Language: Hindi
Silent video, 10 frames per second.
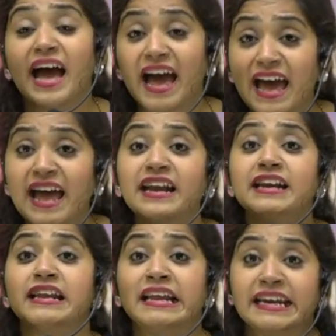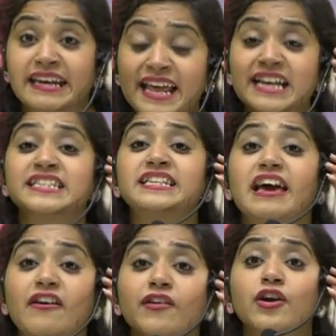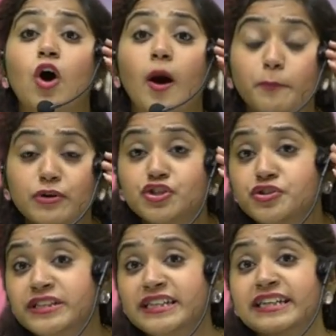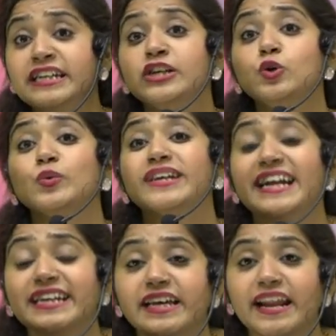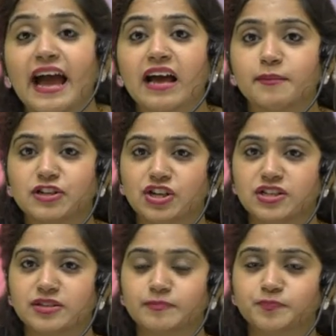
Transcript: एंड नेक्स्ट एवर अपॉर्चुनिटी टू गेट अ रैंक बच्चा जी